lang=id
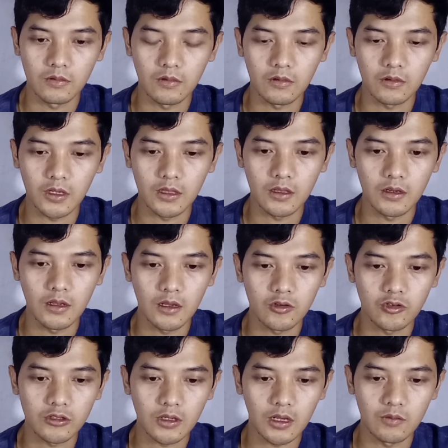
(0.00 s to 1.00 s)
Oh kita
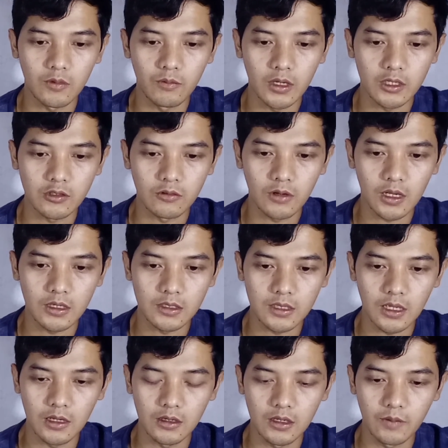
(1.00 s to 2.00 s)
diharuskan memasukkan
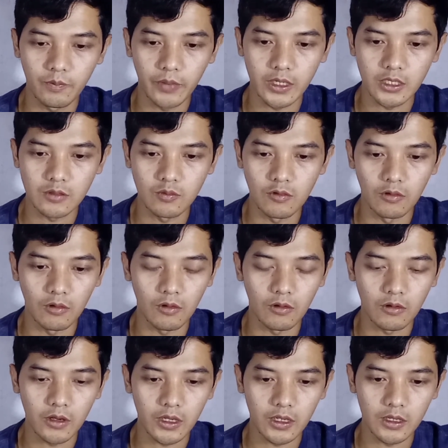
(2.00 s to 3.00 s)
sandi Facebook
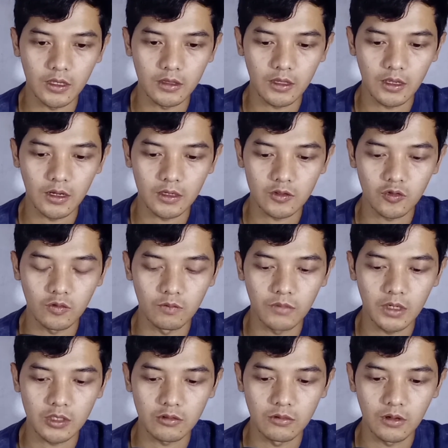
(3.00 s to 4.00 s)
Oke kita langsung
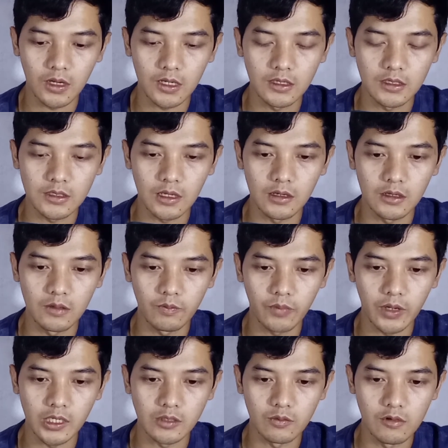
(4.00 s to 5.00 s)
masukkan sandi
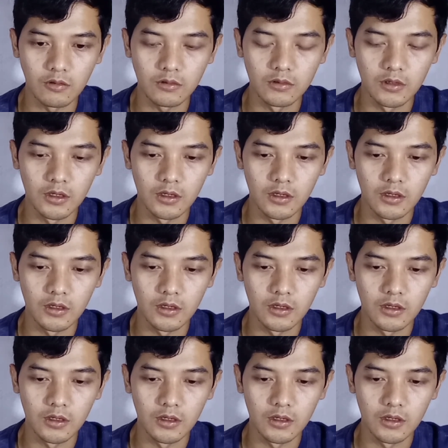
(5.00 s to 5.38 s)
Facebook